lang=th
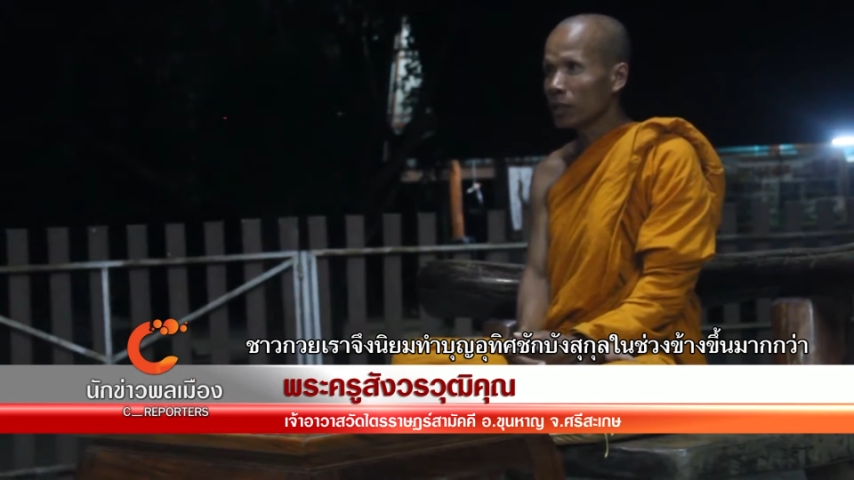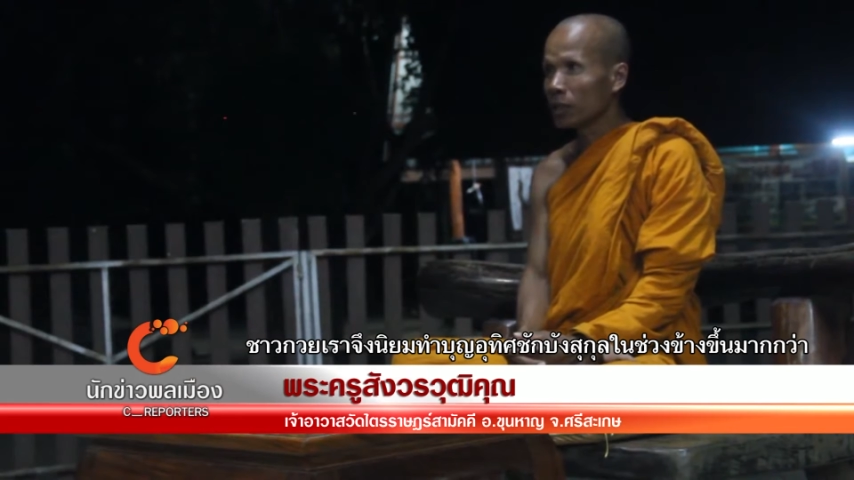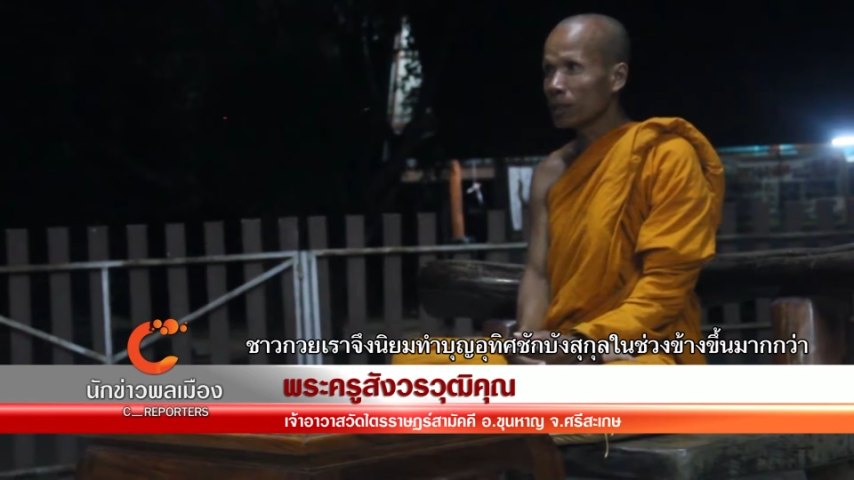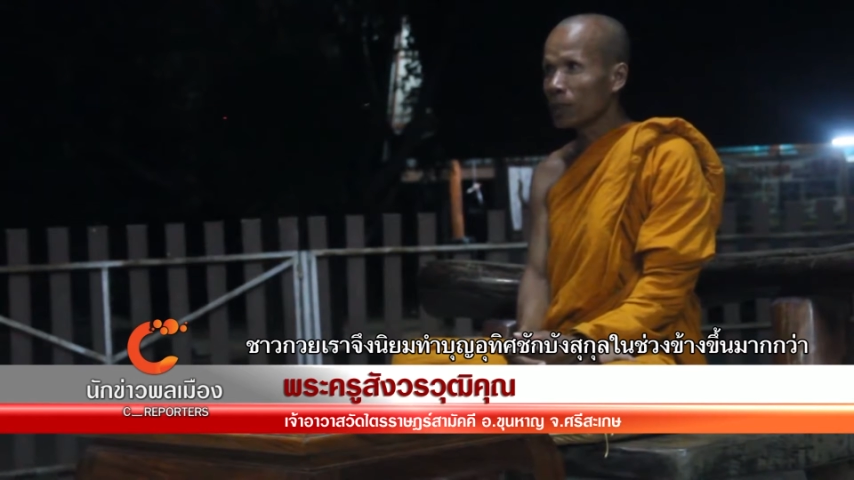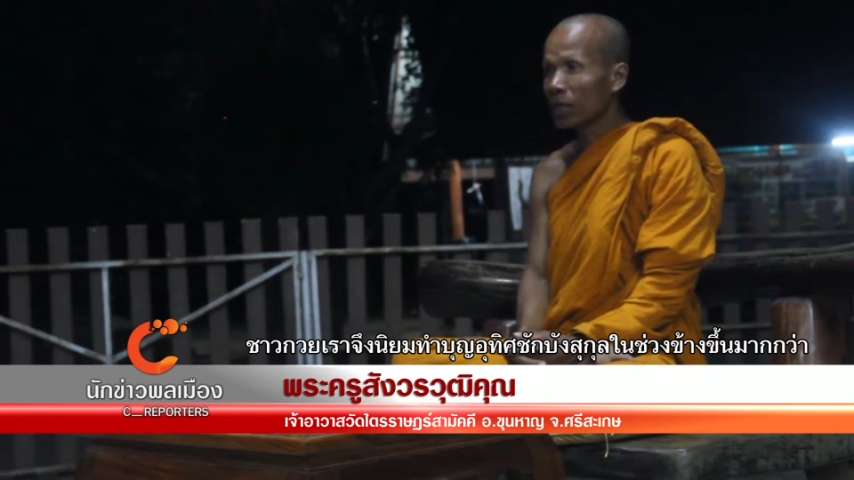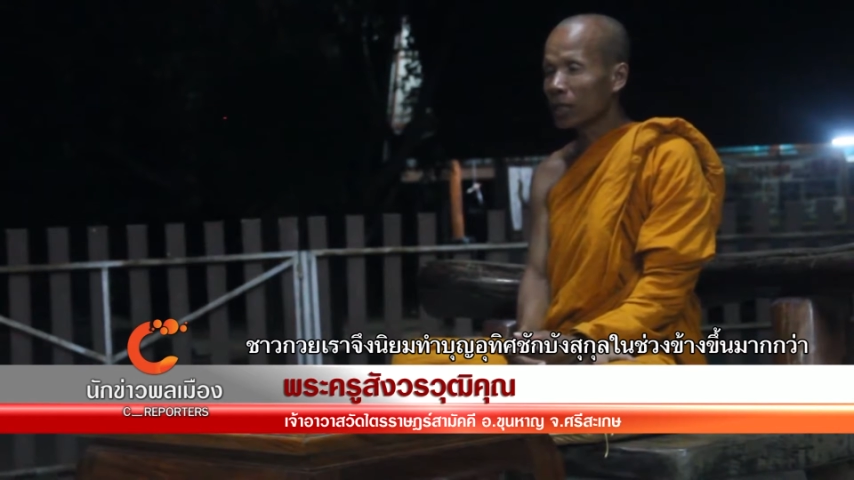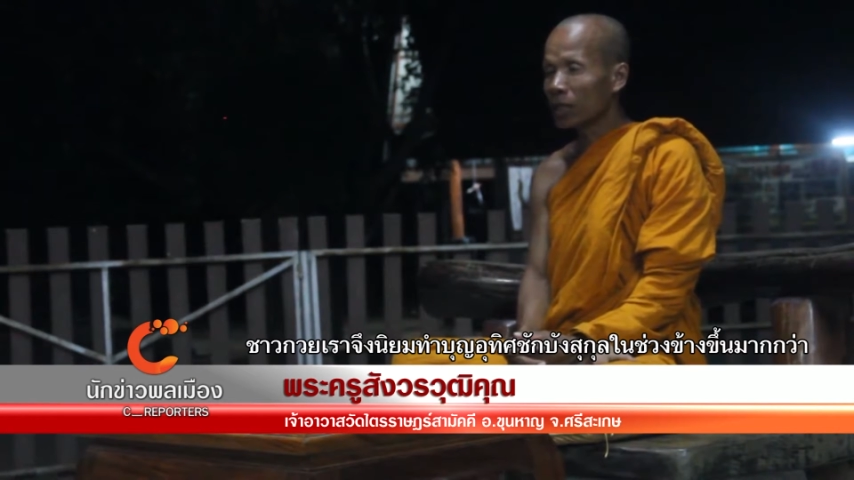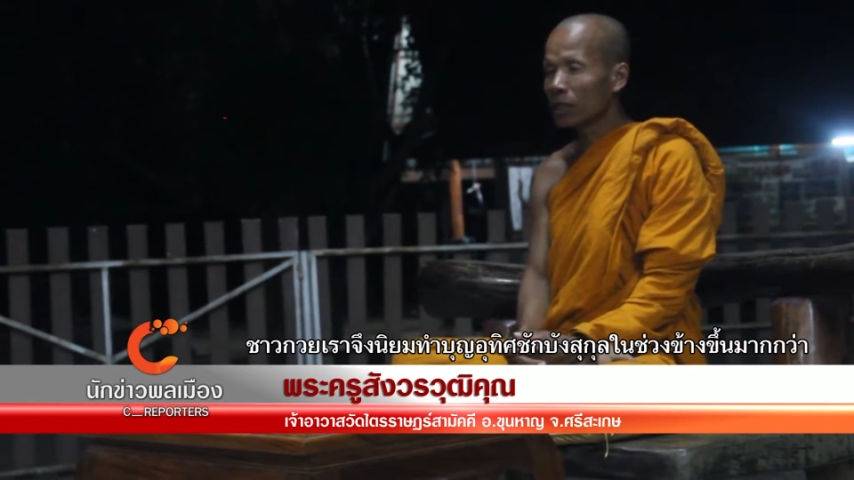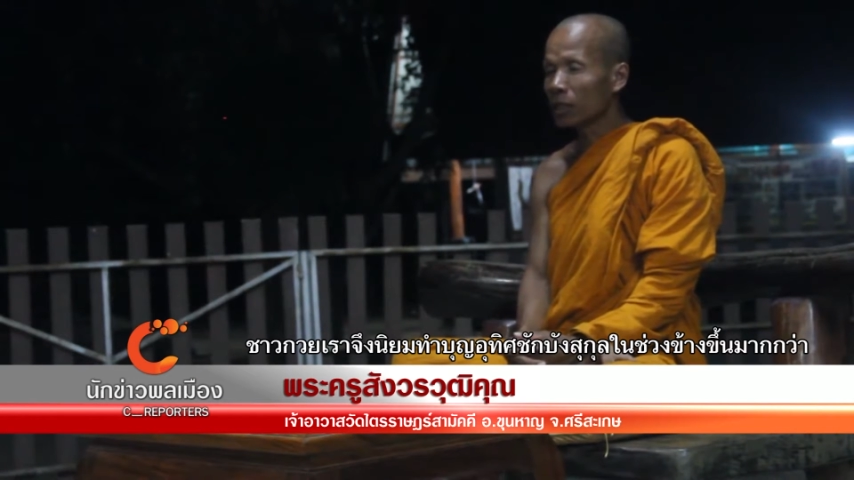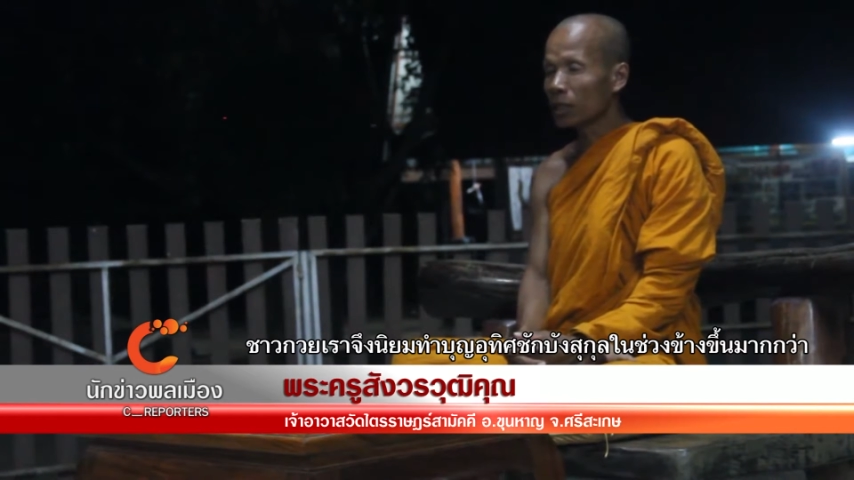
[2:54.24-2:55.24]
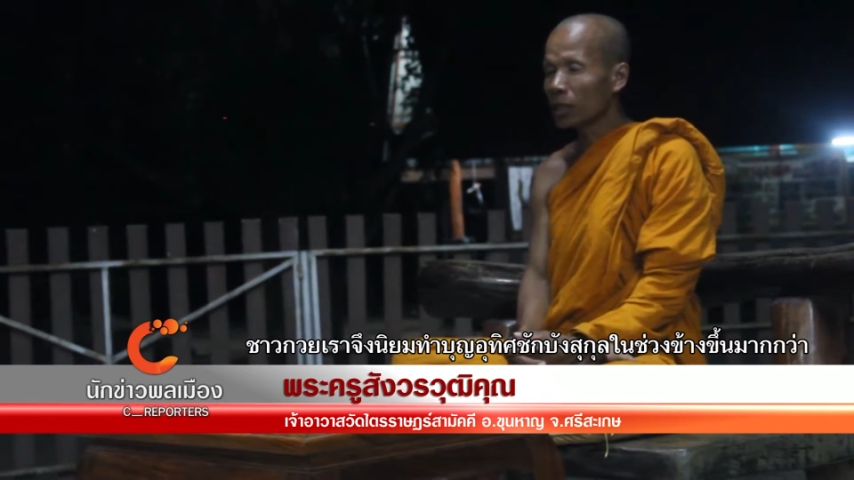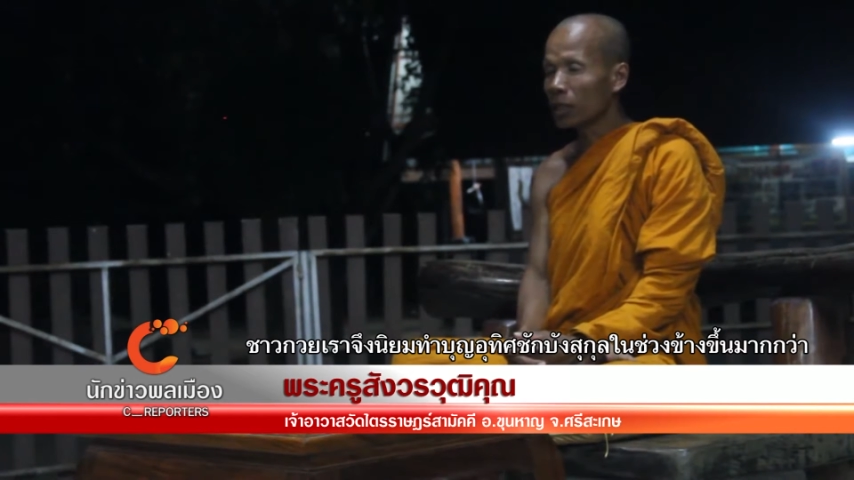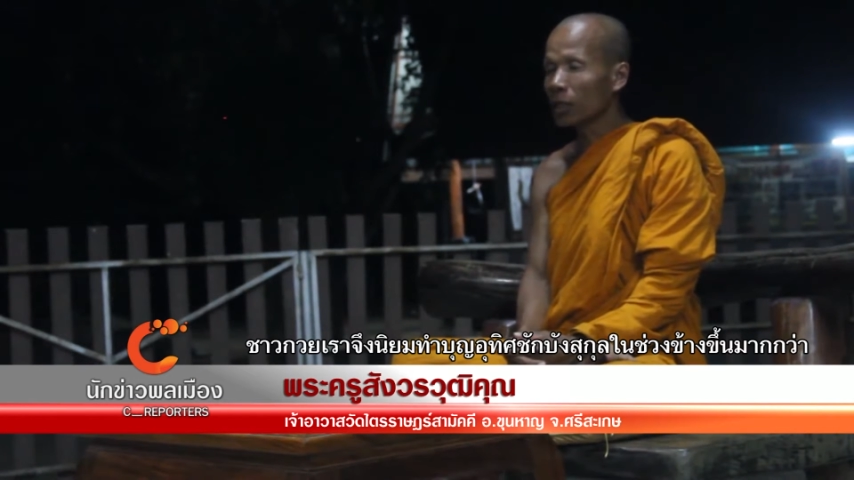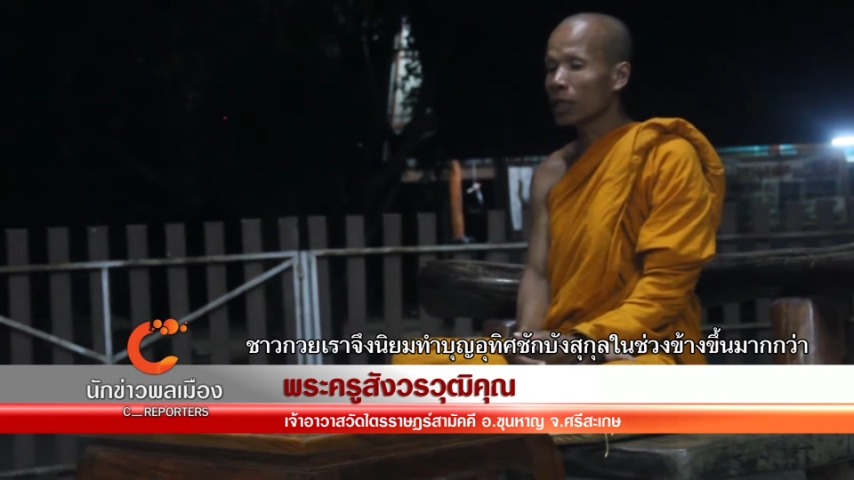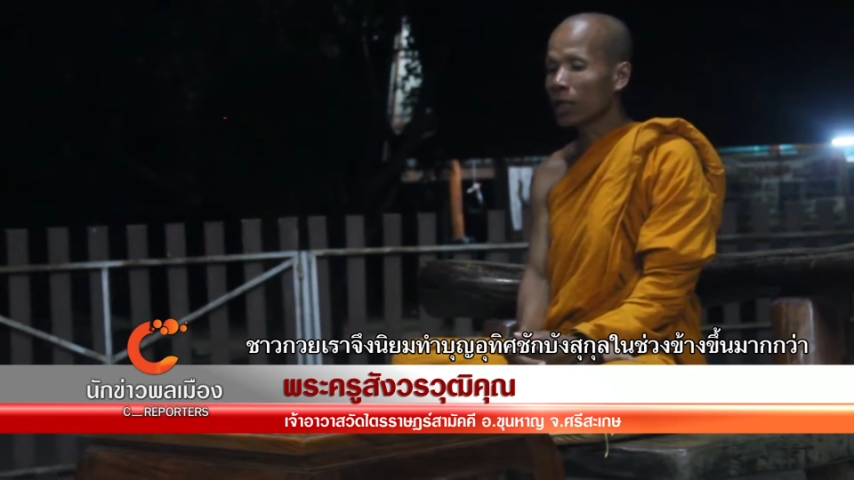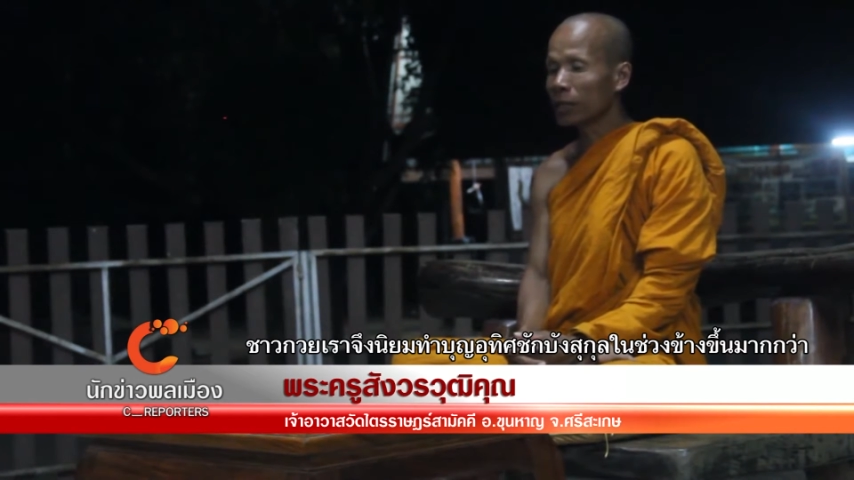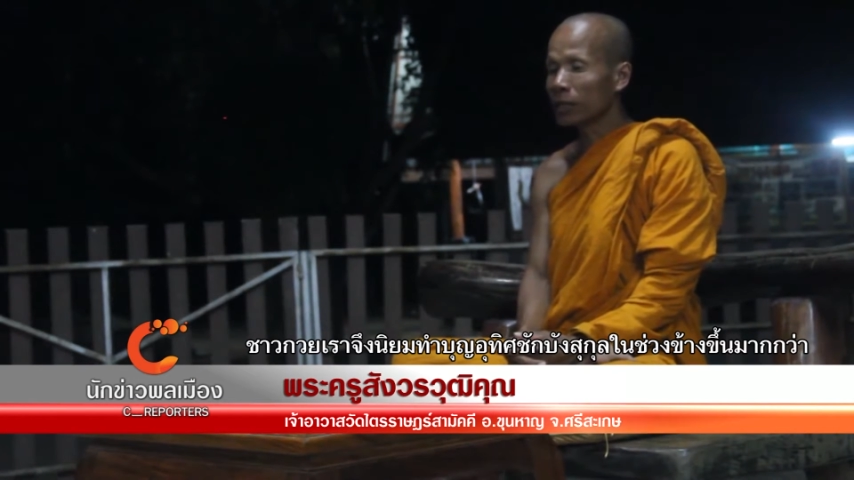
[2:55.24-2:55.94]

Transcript: เดือนสิบครั้งขึ้นกละ